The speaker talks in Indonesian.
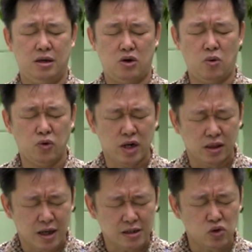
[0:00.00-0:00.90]

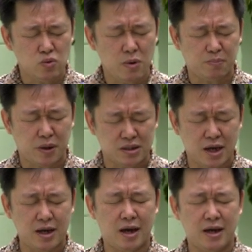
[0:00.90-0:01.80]
komunitas umat
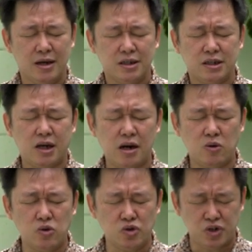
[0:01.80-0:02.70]
percaya secara
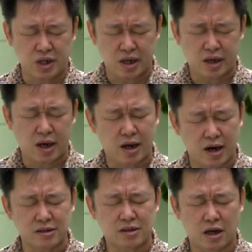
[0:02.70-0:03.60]
khusus di GKI e
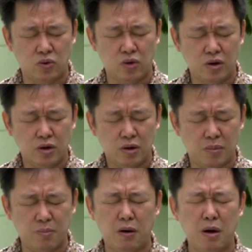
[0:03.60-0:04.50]
Karangsaru
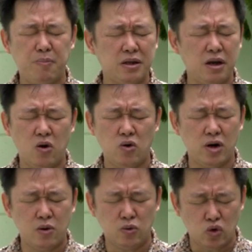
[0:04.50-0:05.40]
membawa banyak
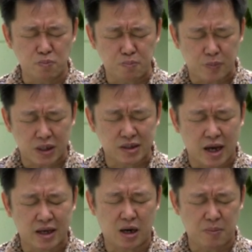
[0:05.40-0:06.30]
orang untuk
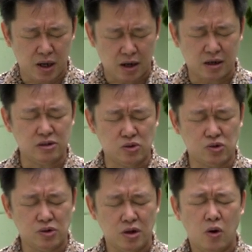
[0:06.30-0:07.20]
percaya kepada
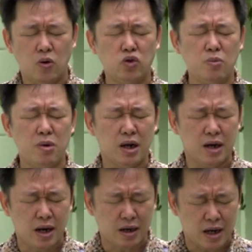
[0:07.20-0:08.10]
Kristus, untuk
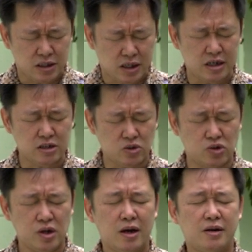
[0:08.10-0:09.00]
mengenal kasih
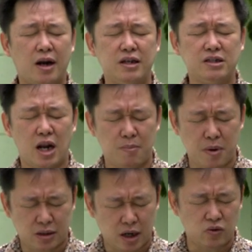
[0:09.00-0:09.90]
Kristus dan
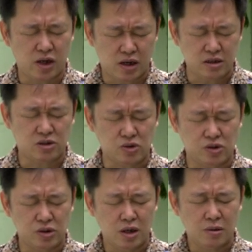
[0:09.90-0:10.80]
diselamatkan oleh
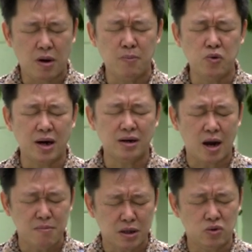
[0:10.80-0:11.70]
Kristus. Mampukan
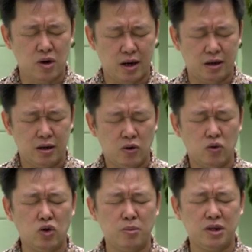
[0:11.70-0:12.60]
kami Tuhan
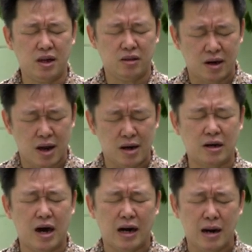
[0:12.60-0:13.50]
untuk menjadi terang
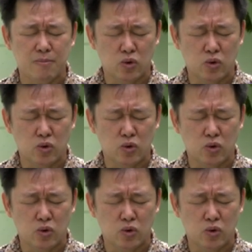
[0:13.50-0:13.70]
garam